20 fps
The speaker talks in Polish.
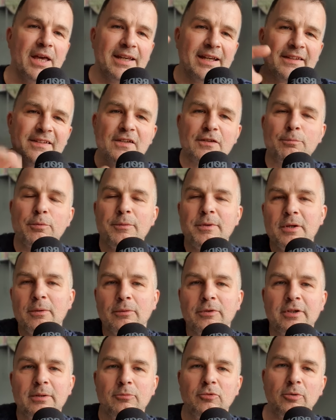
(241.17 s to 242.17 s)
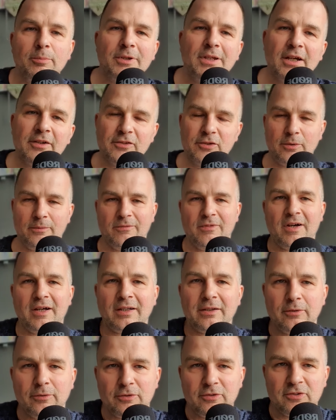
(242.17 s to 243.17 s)
Ja tak wspominał o tym, żeby dać tą
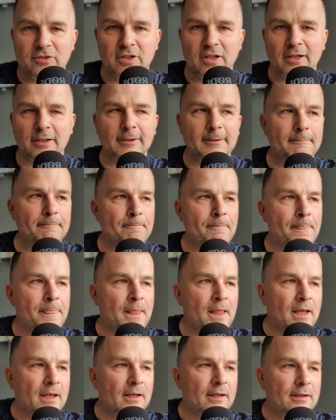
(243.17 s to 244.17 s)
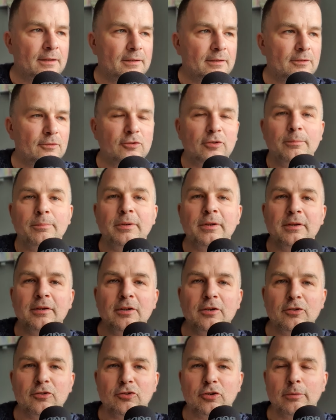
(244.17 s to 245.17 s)
wartość, tak? E,
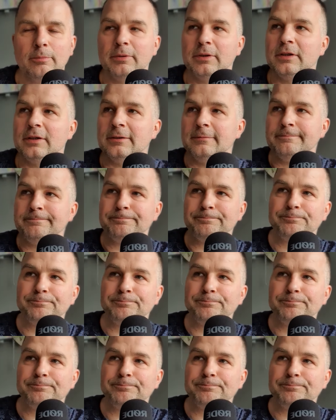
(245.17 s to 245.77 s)
żeby, żeby